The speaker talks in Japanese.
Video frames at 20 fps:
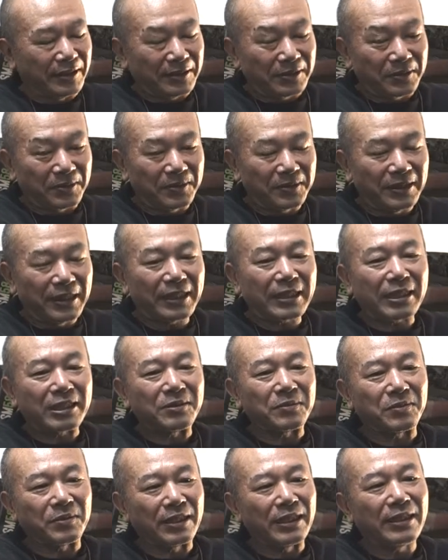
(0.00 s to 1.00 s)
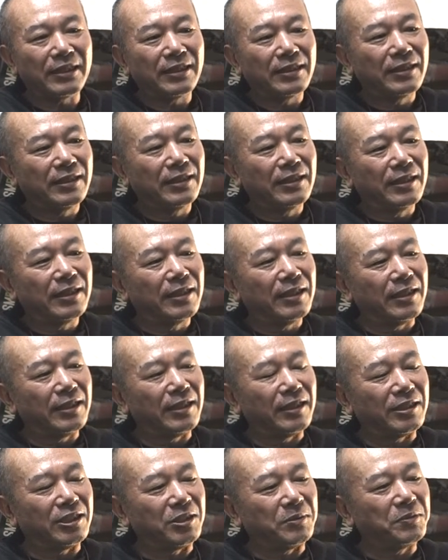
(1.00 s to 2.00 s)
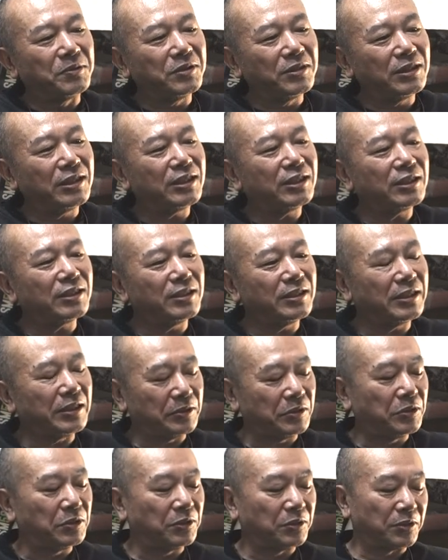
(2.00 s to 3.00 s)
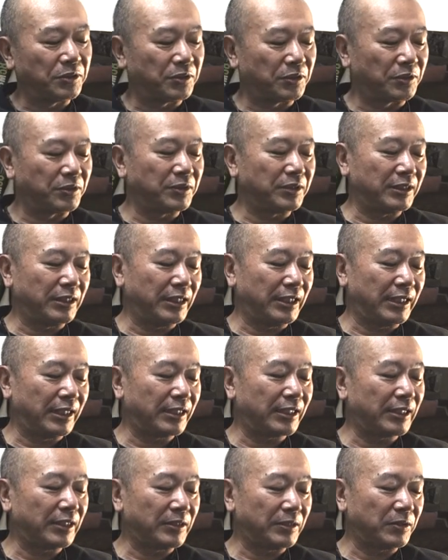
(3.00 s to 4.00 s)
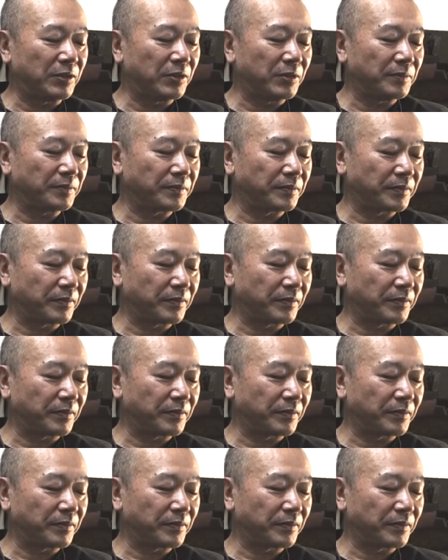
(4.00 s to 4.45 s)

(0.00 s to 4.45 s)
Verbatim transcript: その中にもね、自分自身でルールを作っていかないと、